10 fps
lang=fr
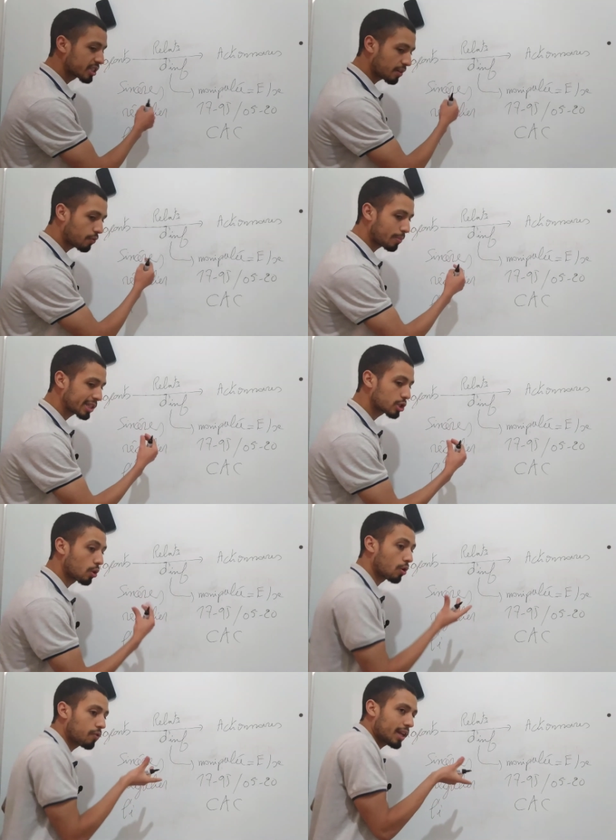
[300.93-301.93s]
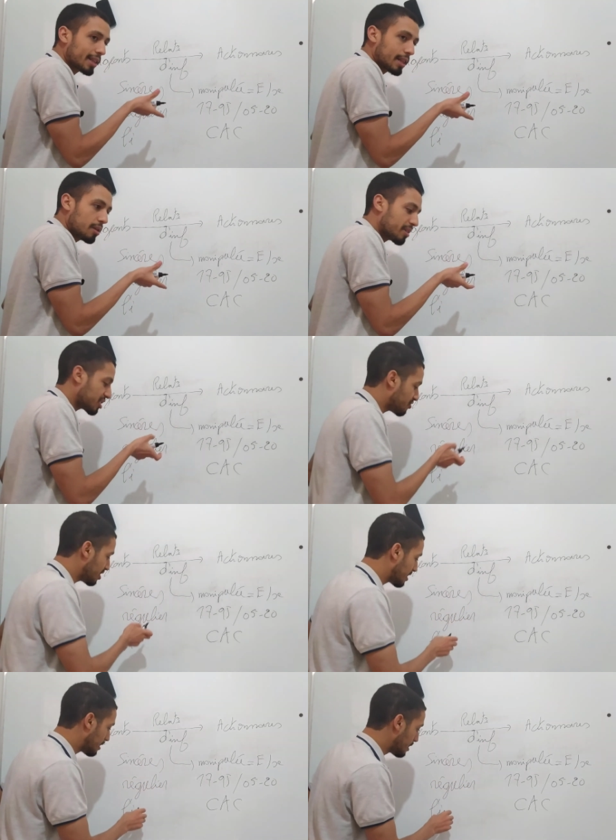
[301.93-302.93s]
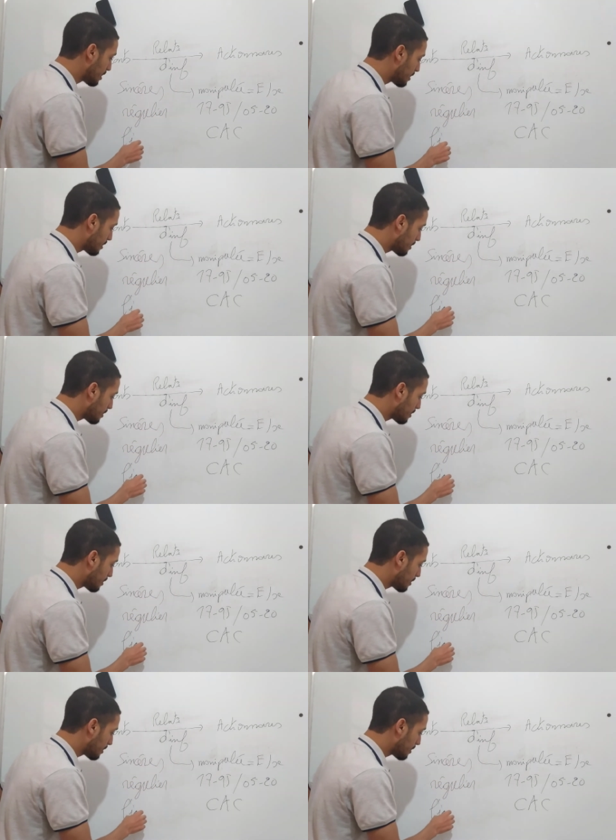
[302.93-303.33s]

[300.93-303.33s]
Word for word: ces informations reflètent l'image fidèle.